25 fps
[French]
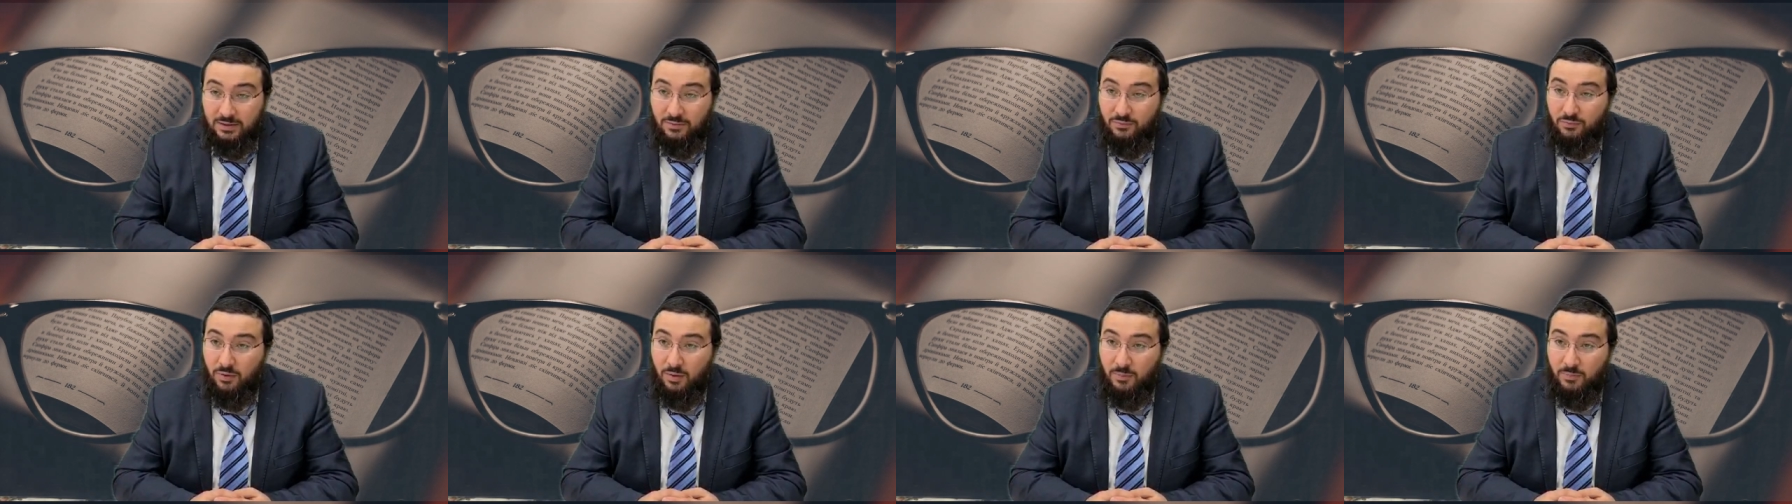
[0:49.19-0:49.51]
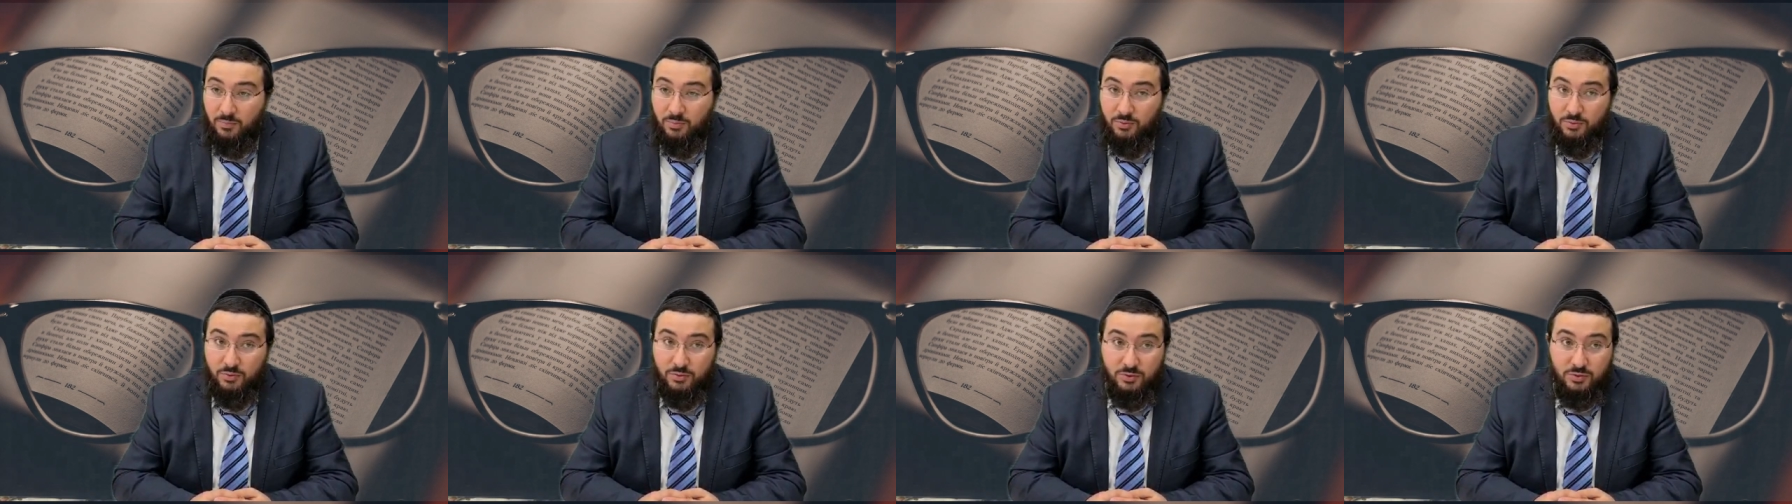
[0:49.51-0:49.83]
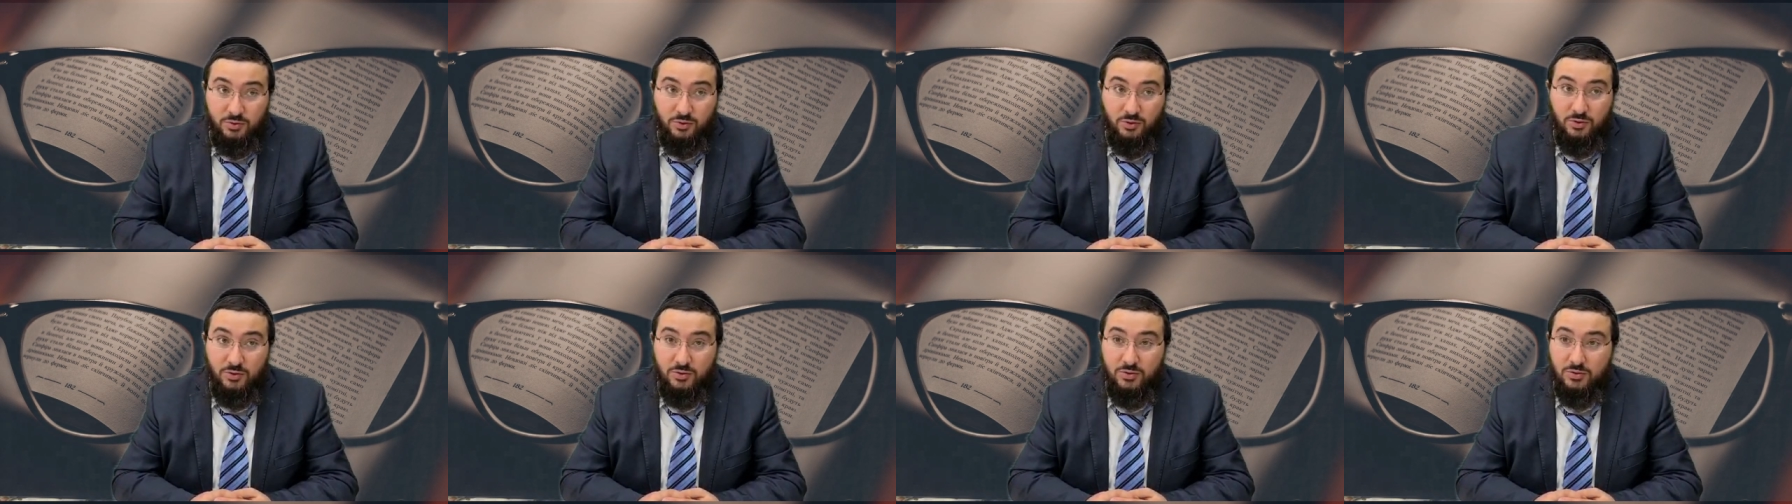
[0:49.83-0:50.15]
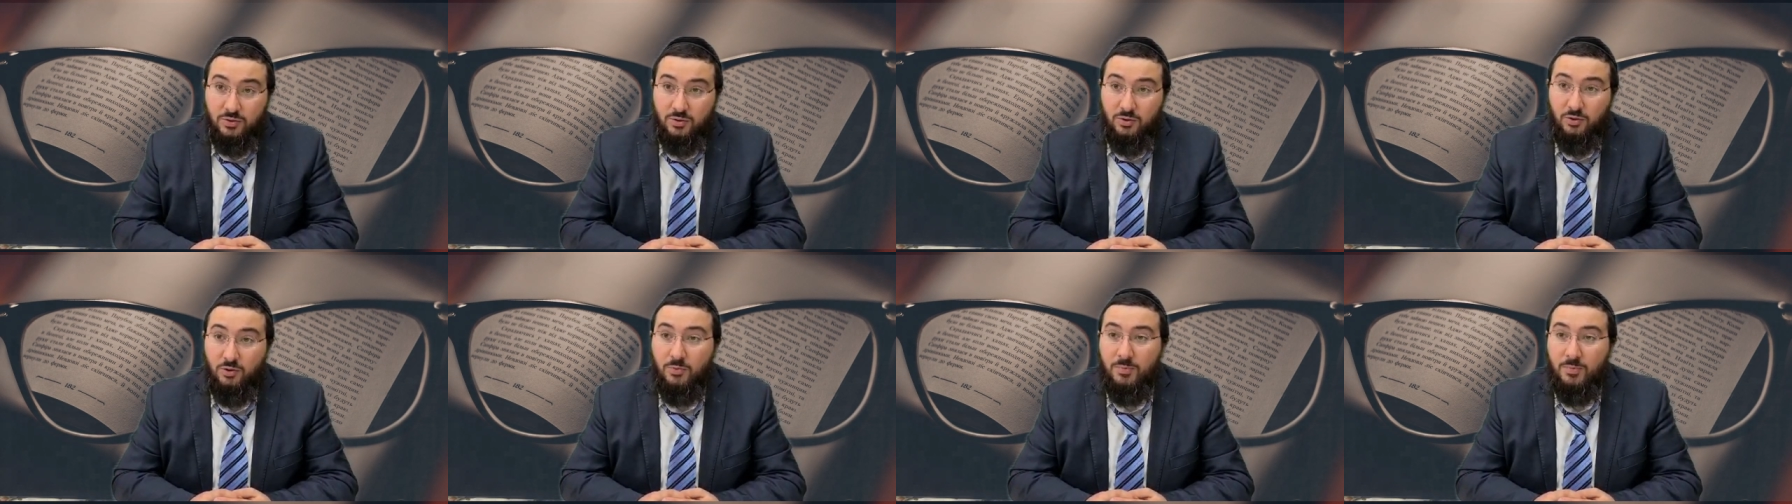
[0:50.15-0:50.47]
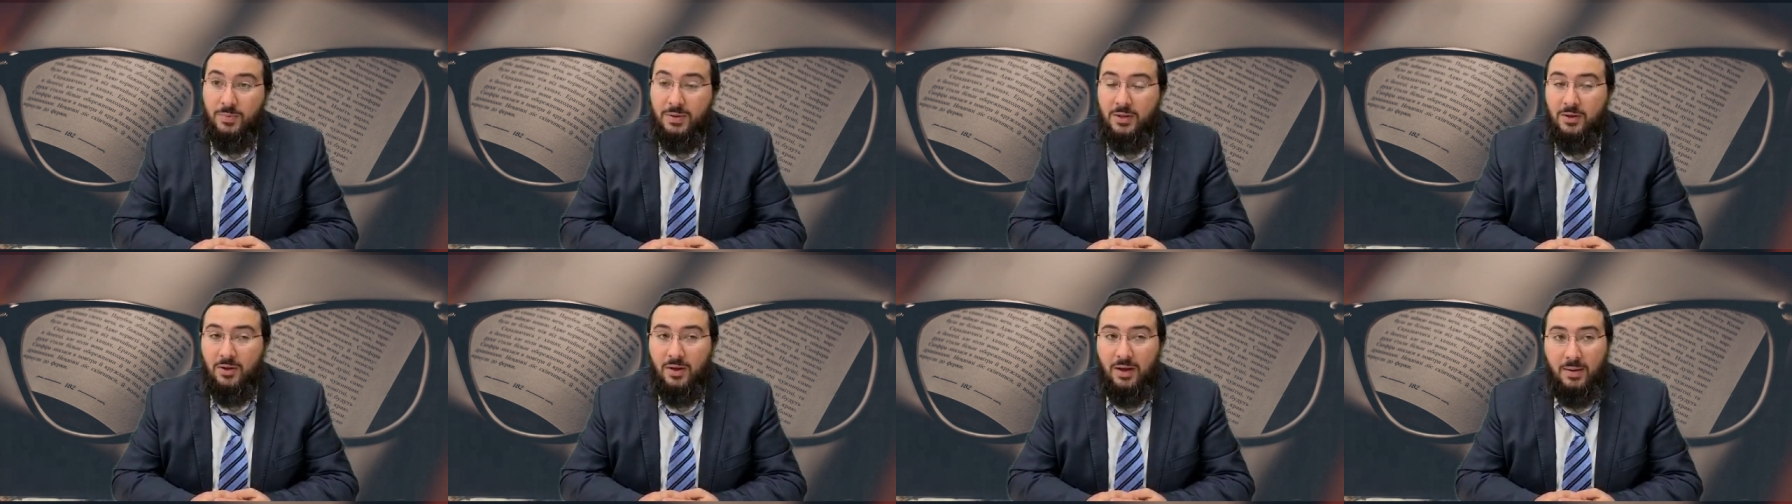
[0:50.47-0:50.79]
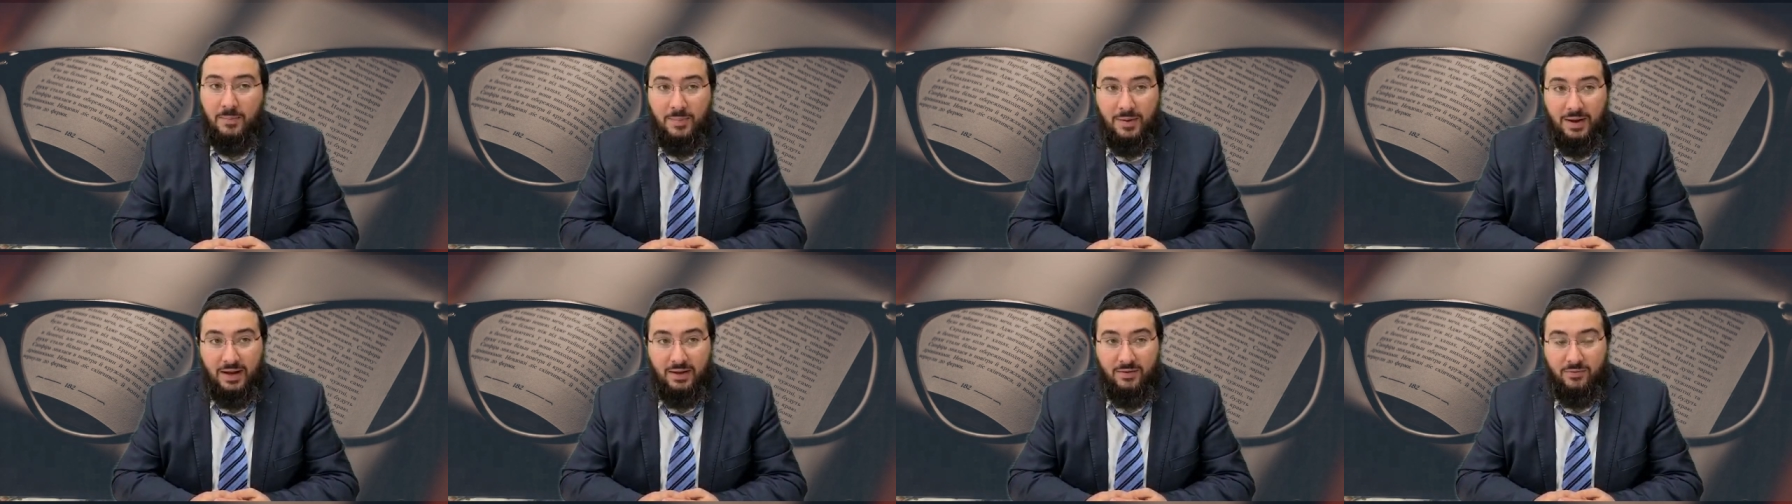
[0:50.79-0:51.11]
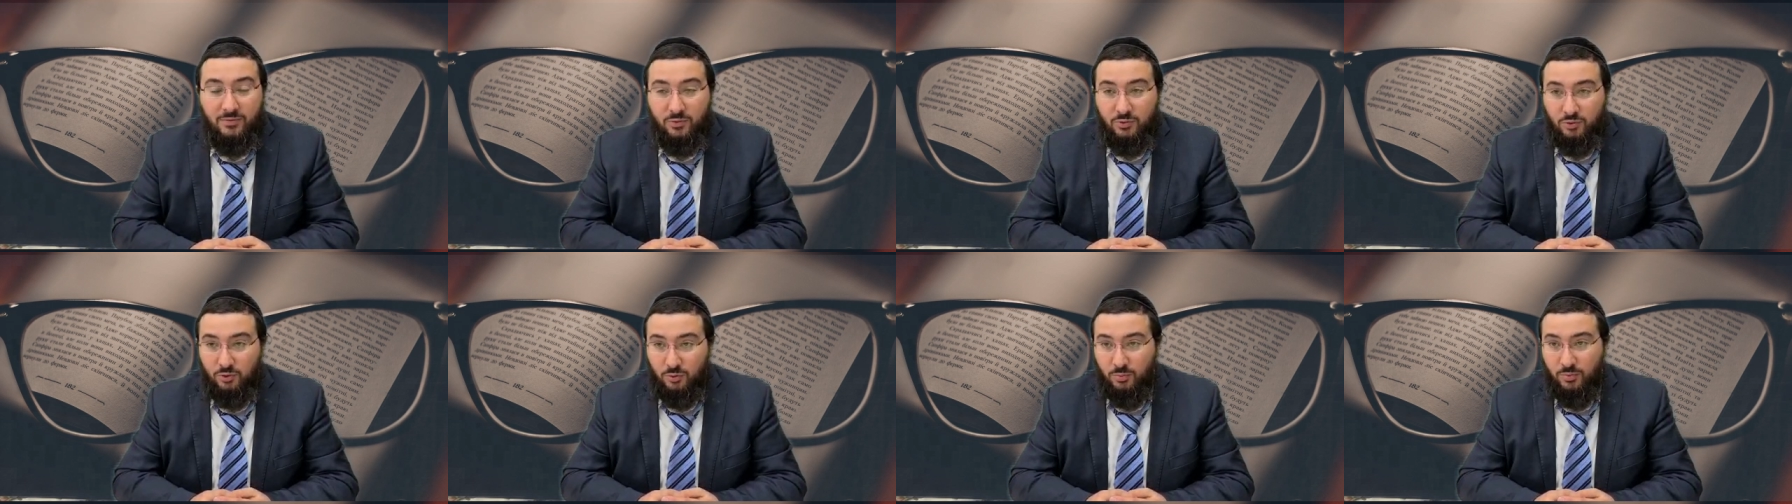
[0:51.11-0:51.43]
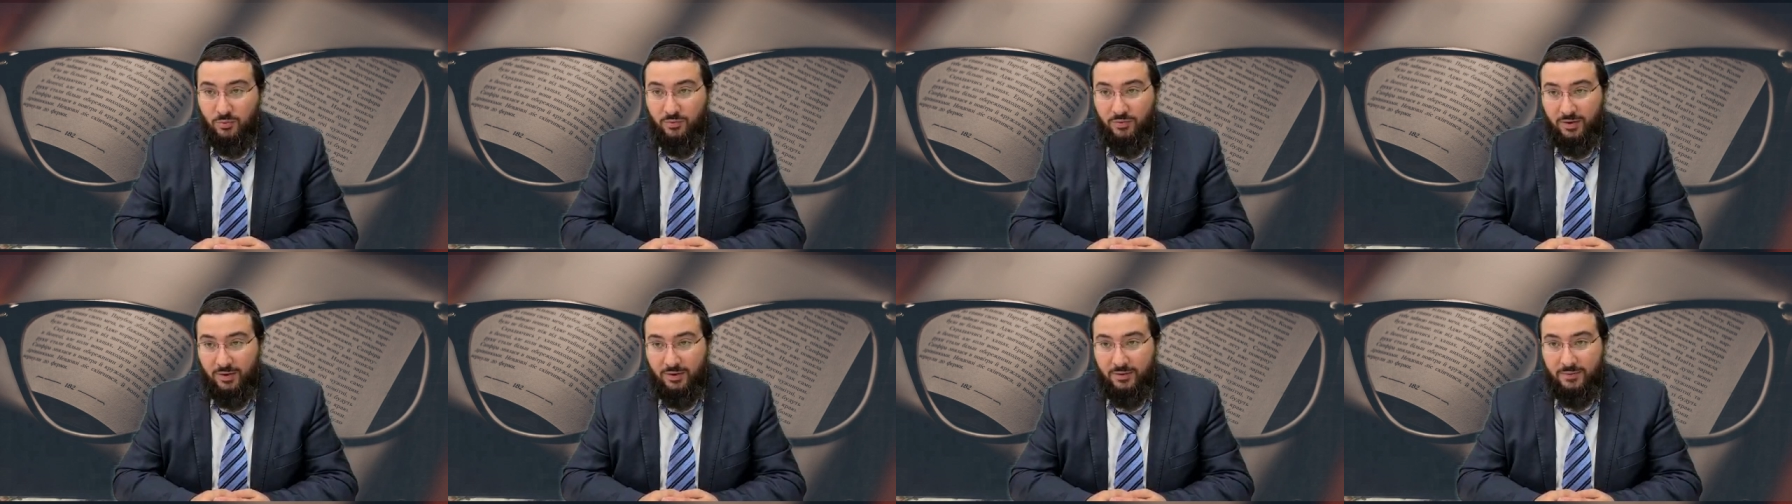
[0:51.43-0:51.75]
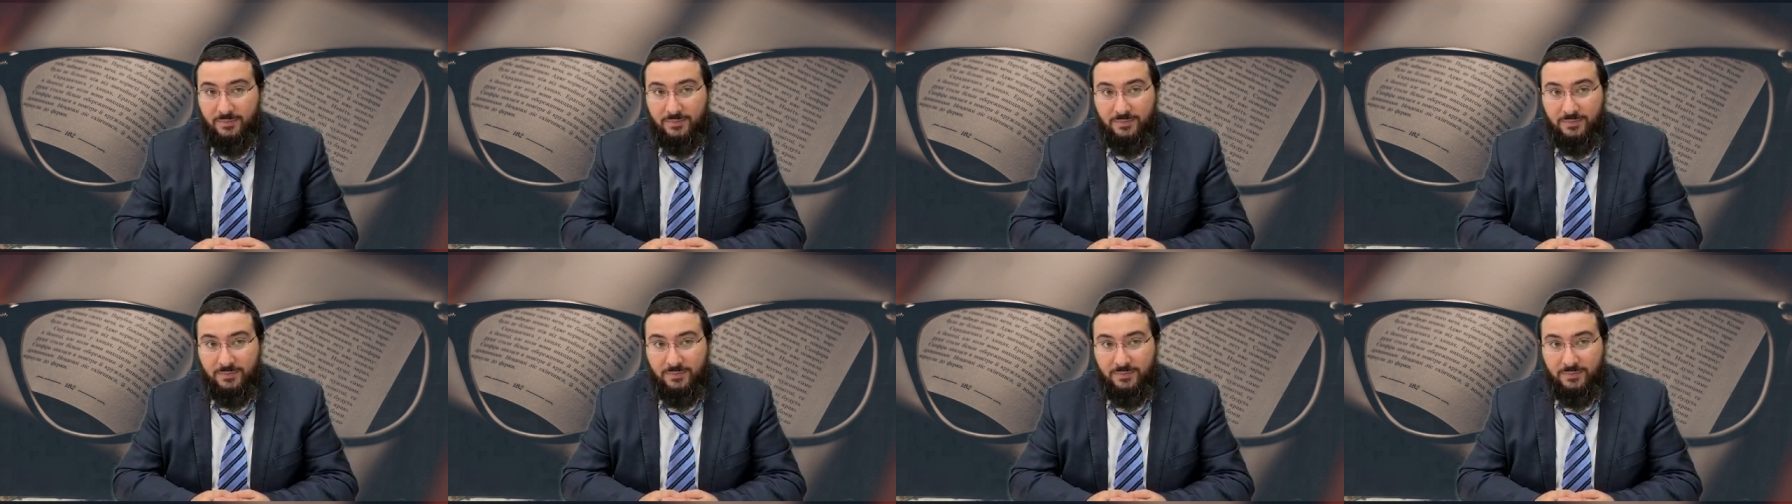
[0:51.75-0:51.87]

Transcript: fois plus que ce que le meilleur appareil photo peut faire.